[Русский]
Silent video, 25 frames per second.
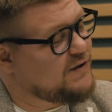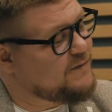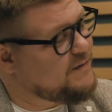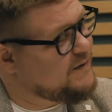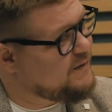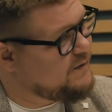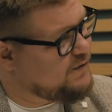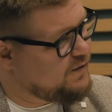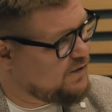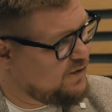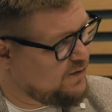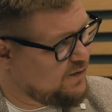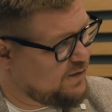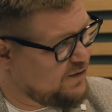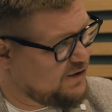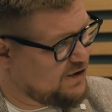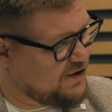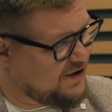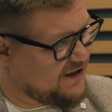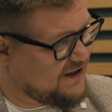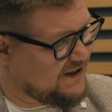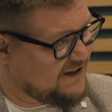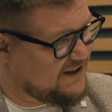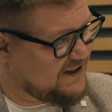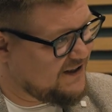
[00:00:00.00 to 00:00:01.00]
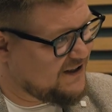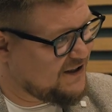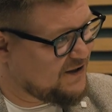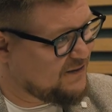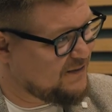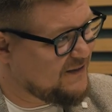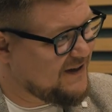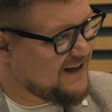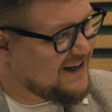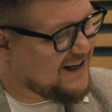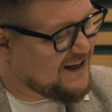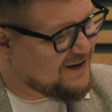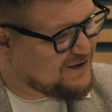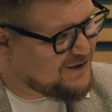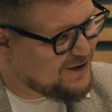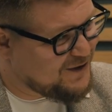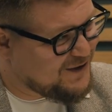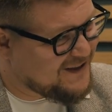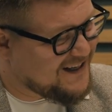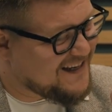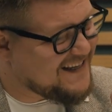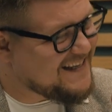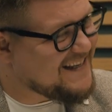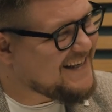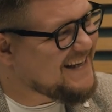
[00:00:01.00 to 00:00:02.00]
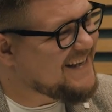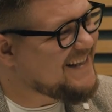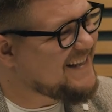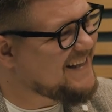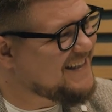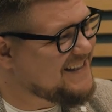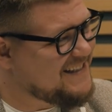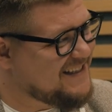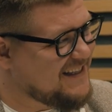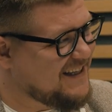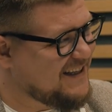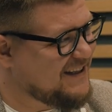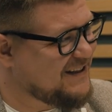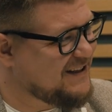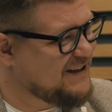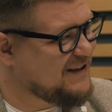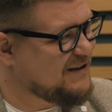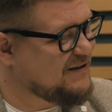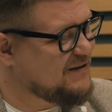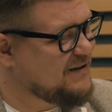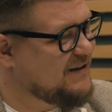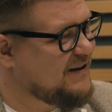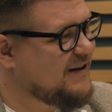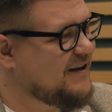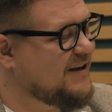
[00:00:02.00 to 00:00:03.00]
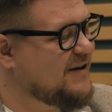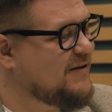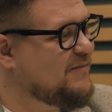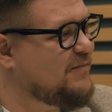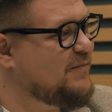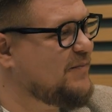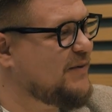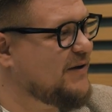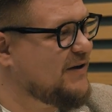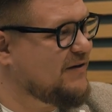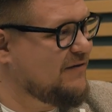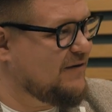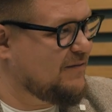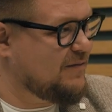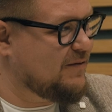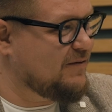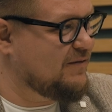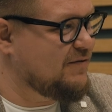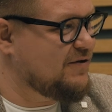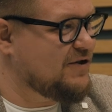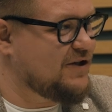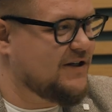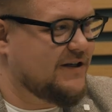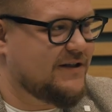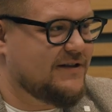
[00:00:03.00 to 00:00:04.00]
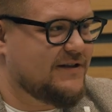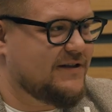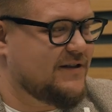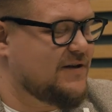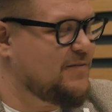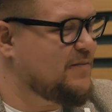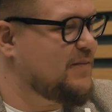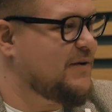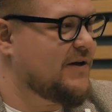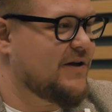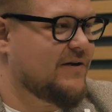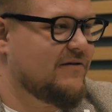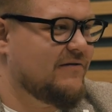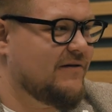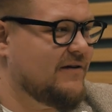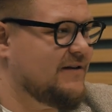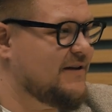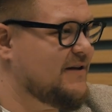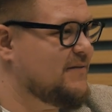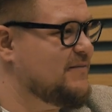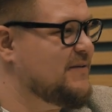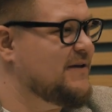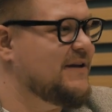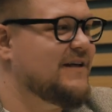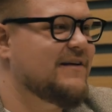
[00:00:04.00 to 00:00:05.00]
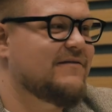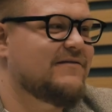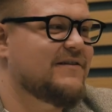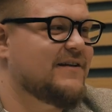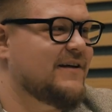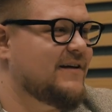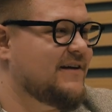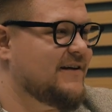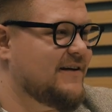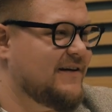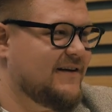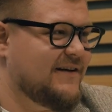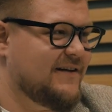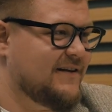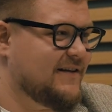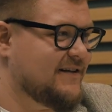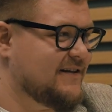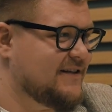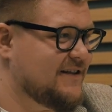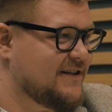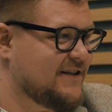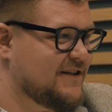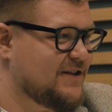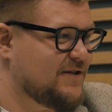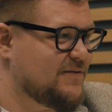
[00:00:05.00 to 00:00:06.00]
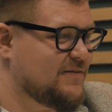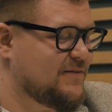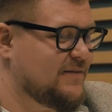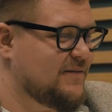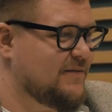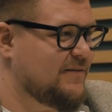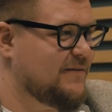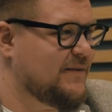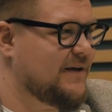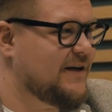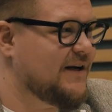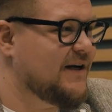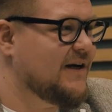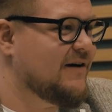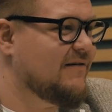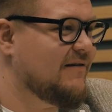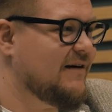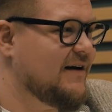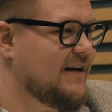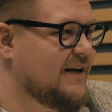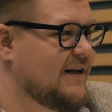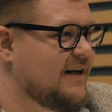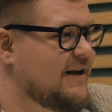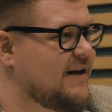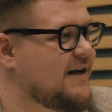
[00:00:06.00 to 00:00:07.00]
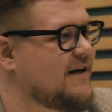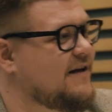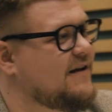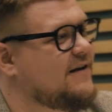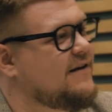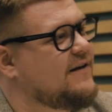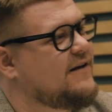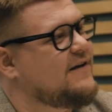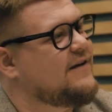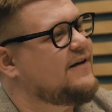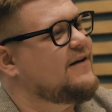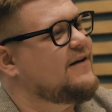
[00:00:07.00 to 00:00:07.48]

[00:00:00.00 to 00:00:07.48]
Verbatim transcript: это мы чуть позже расскажем. А все-таки недостатки. Первое получается, не первая, там, не вторая, так скажем, береговая линия